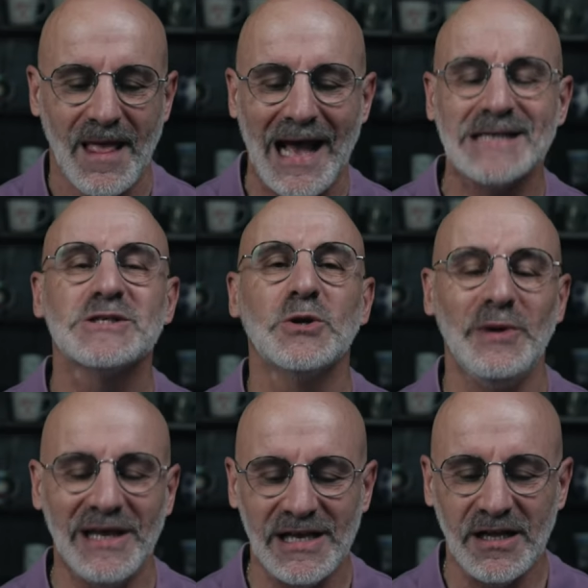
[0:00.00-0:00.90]
à
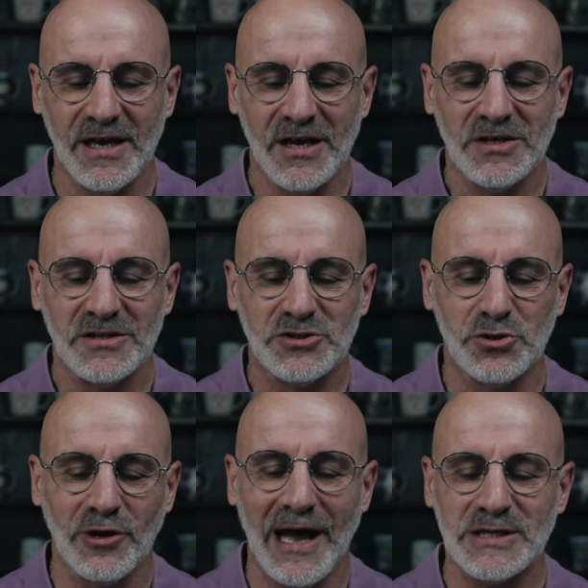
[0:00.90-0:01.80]
celui qui
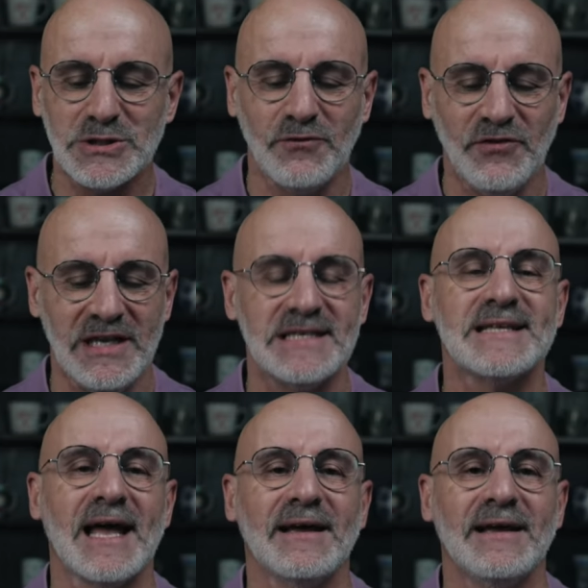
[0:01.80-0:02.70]
tuera ce
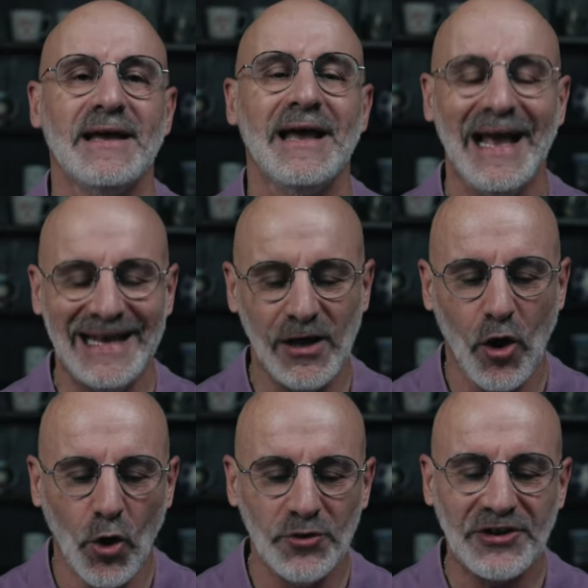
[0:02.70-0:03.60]
Philistin et qui
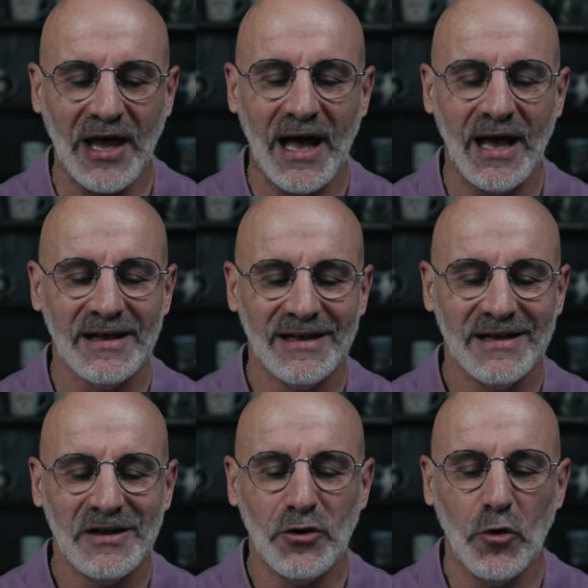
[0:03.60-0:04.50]
ôtera
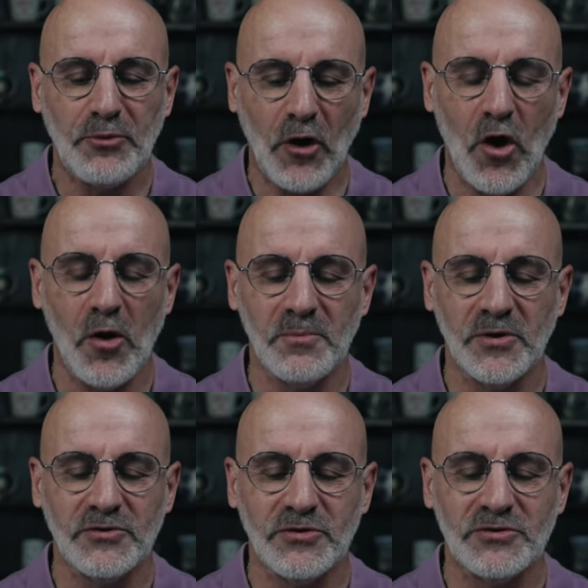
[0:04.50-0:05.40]
l'opprobre
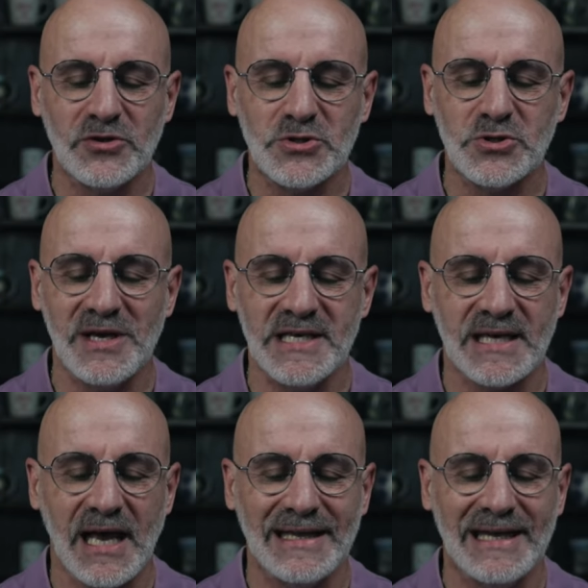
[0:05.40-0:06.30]
de dessus
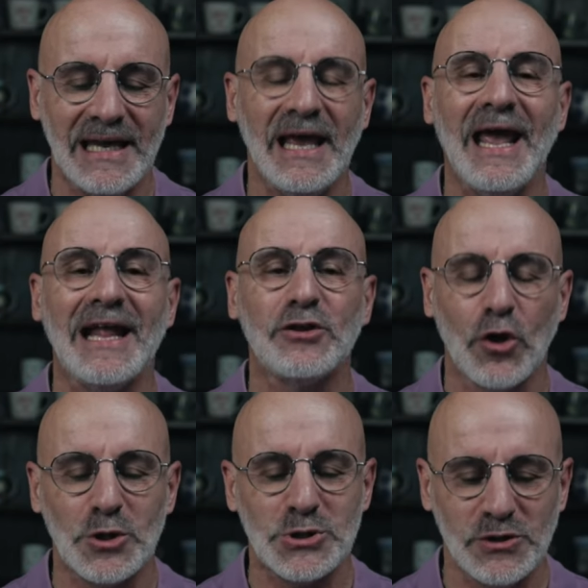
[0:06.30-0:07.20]
Israël Qui est
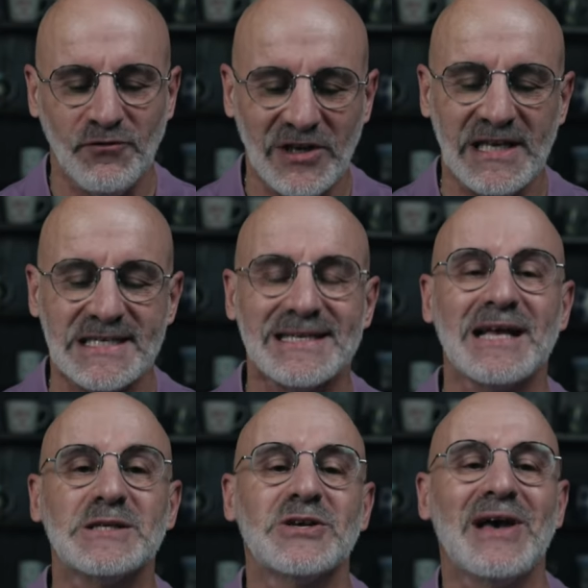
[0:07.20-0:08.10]
dans ce
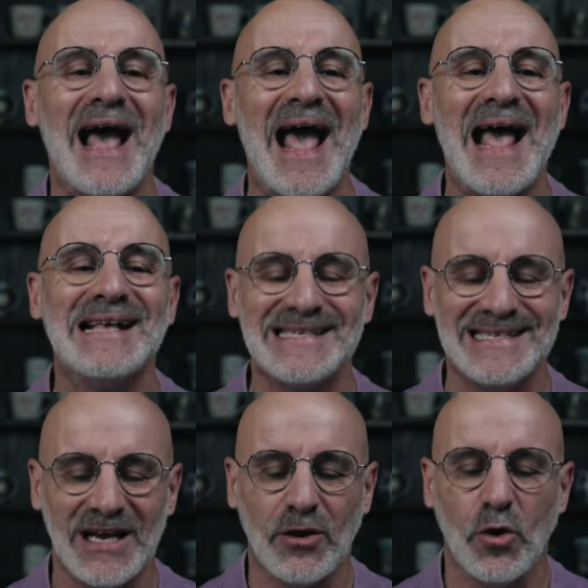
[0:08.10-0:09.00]
Philistin, ce
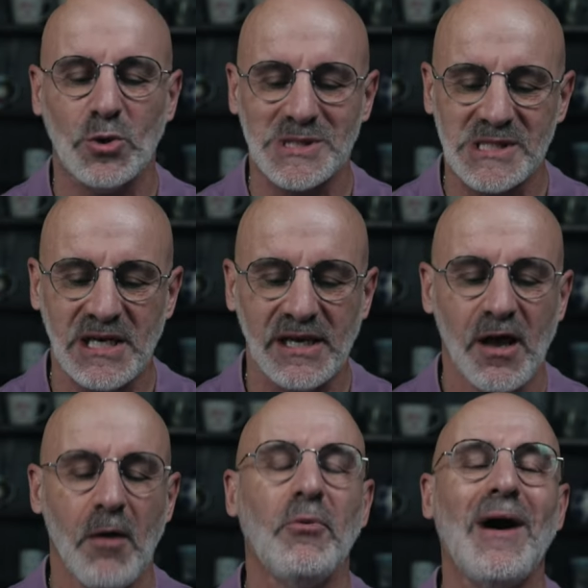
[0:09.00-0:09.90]
incirconcis,
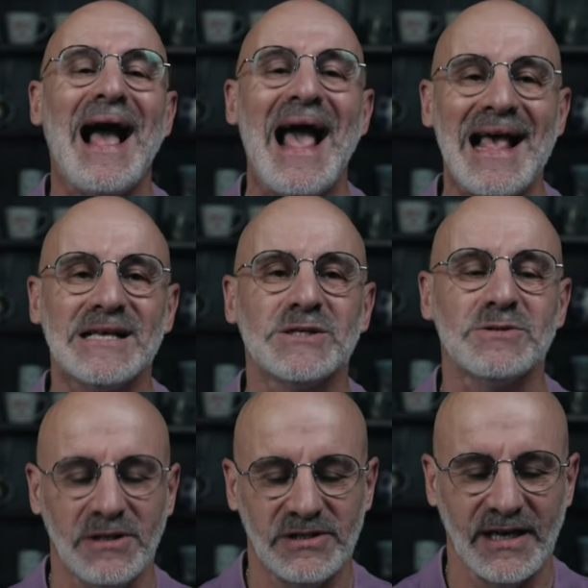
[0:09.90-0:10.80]
pour
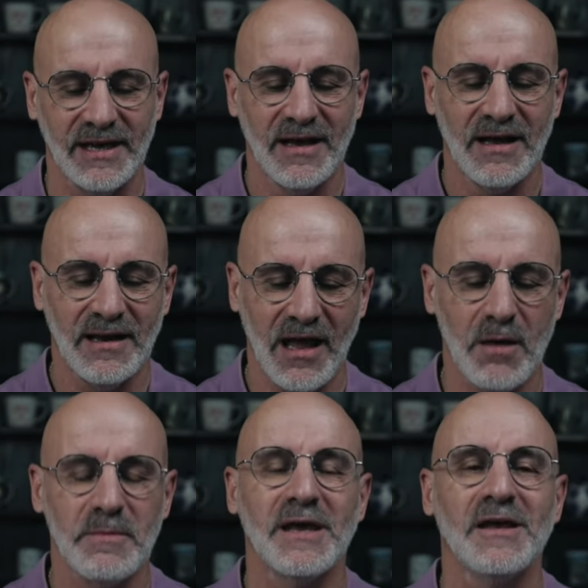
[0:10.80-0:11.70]
insulter
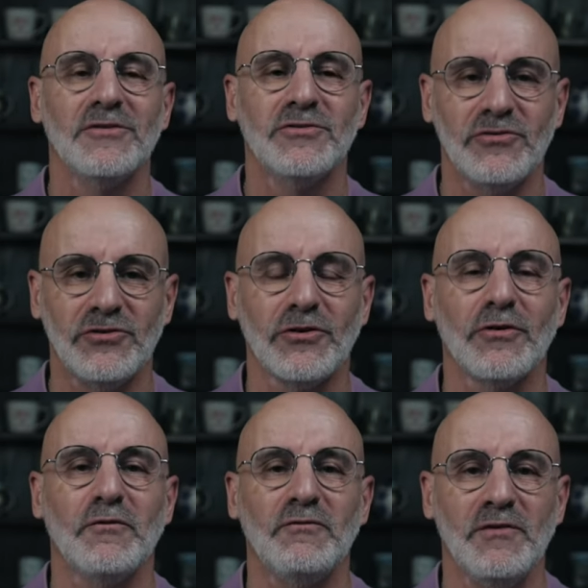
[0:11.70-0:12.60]
l'armée du
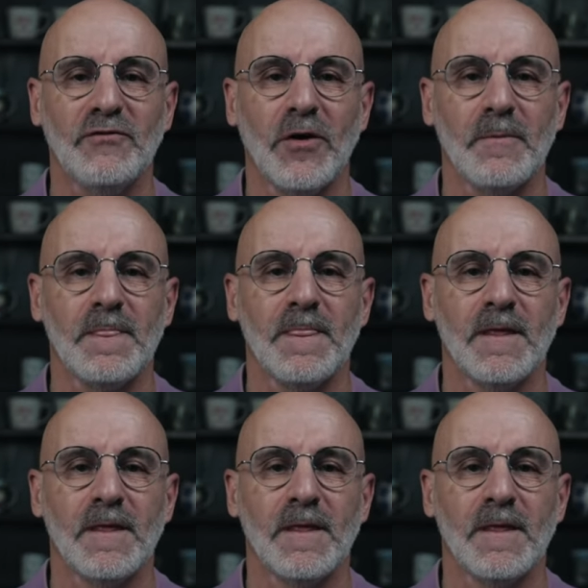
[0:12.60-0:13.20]
Dieu vivant